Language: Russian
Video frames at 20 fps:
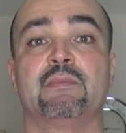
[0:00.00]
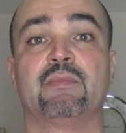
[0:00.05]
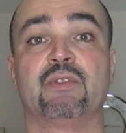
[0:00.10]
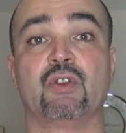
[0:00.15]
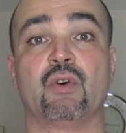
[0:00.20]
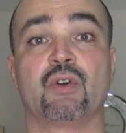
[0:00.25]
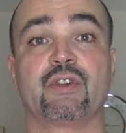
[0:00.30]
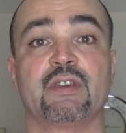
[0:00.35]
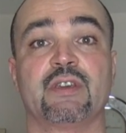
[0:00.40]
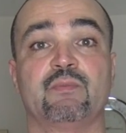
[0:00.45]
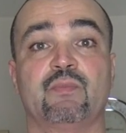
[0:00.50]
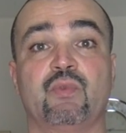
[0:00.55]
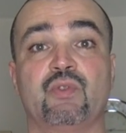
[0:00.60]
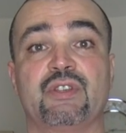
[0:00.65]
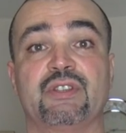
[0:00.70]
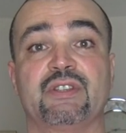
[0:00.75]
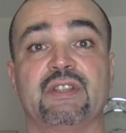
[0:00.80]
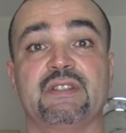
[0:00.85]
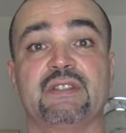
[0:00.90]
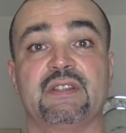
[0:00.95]
Многим
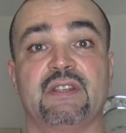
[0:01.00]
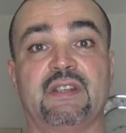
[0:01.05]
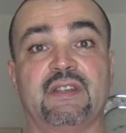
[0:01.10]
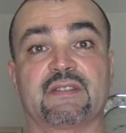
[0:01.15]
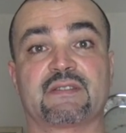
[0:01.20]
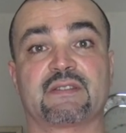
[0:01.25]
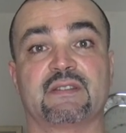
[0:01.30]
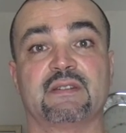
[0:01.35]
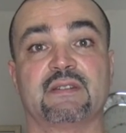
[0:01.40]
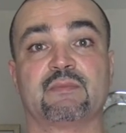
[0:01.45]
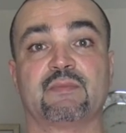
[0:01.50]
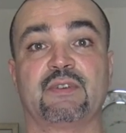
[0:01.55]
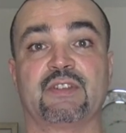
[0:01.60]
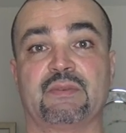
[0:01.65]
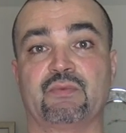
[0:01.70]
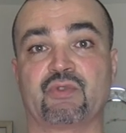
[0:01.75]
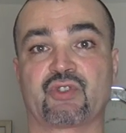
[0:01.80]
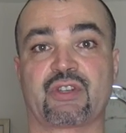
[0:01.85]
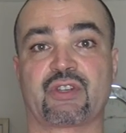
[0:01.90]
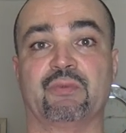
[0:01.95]
будет интересно,
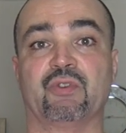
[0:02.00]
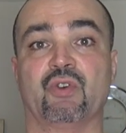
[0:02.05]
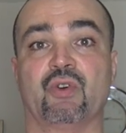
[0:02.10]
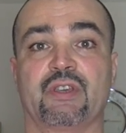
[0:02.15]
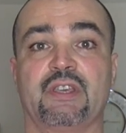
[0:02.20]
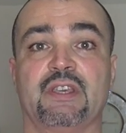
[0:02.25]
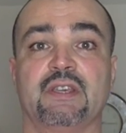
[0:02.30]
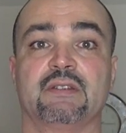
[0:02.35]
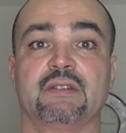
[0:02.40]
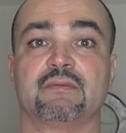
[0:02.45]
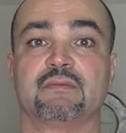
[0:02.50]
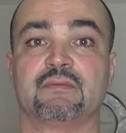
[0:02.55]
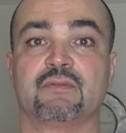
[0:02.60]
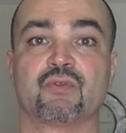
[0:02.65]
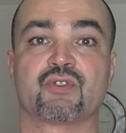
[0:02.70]
потому что многие